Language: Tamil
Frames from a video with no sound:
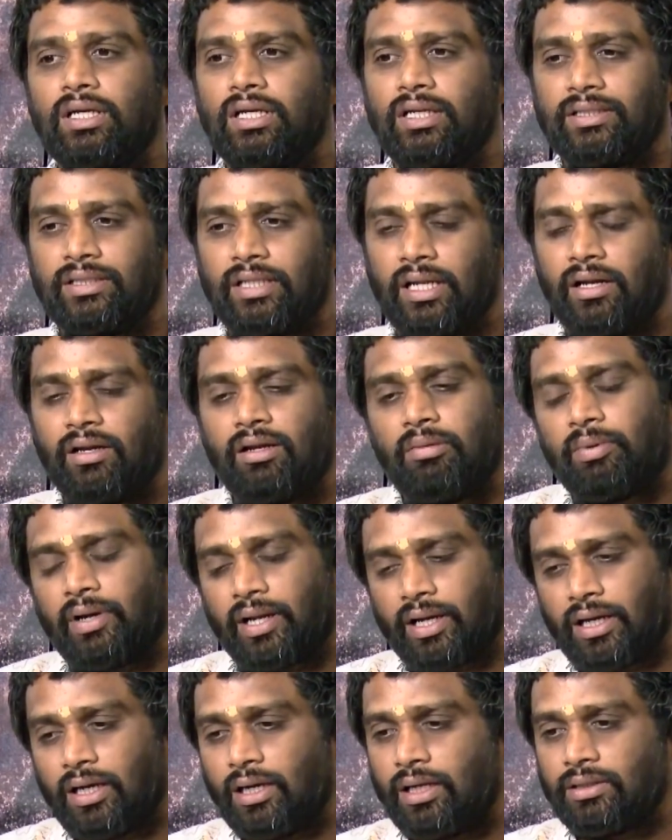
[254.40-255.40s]
இந்த ரெண்டு
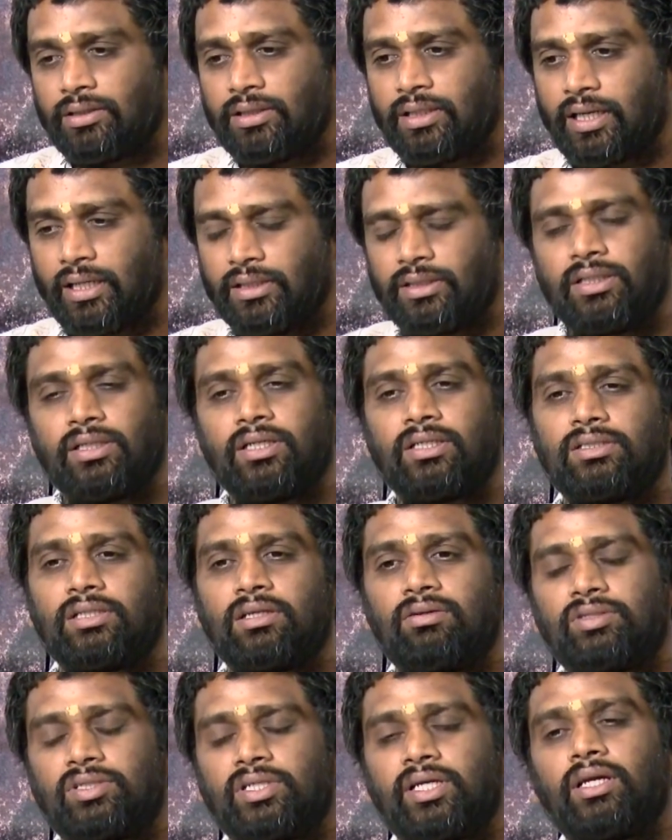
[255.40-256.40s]
படங்கள்லேருந்து கற்றுக்கிட்ட
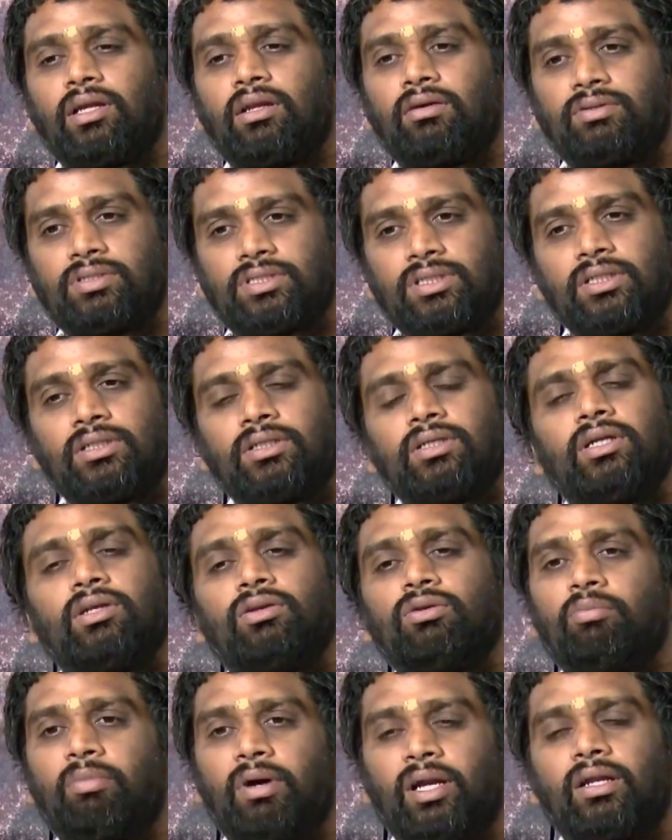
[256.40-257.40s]
சில விஷயங்களை வச்சுக்கிட்டு
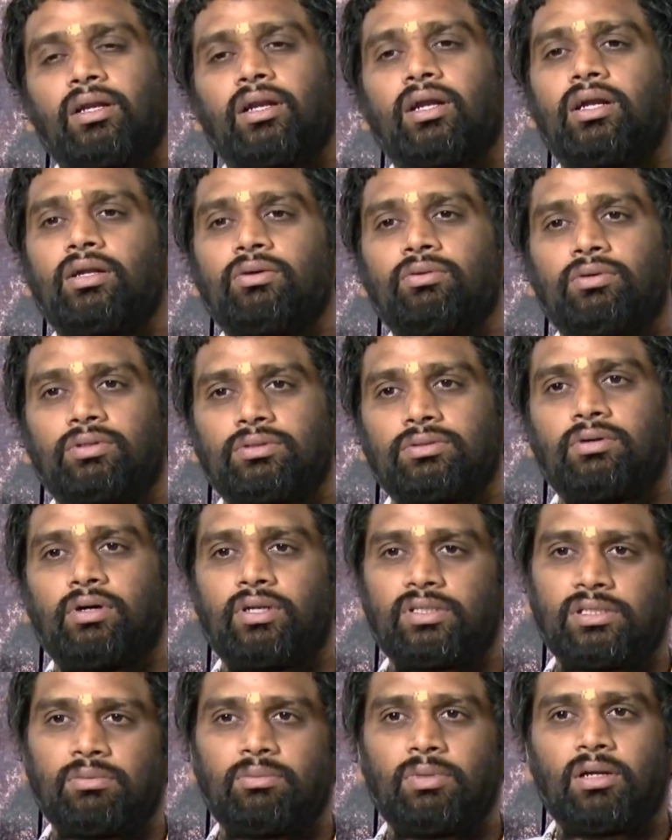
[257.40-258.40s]
இன்னும் பெட்டரான ஒரு
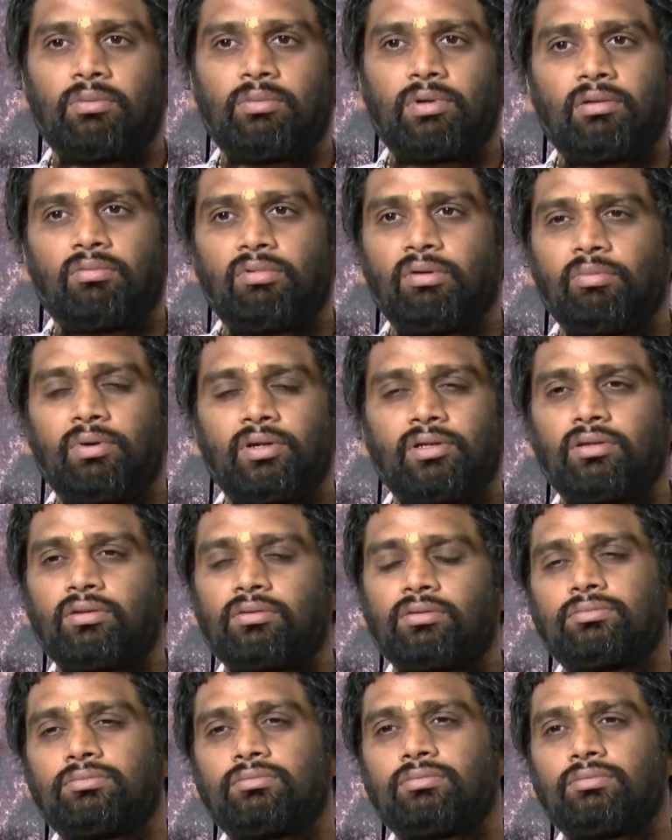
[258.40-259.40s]
சுவாரஸ்யமான படமாக
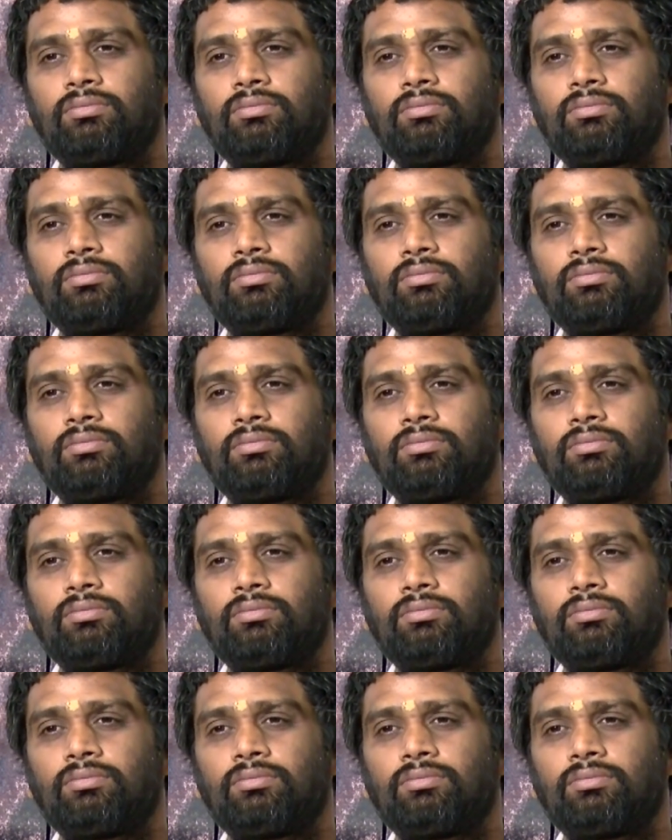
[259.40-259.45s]
பண்ணியிருக்கோம்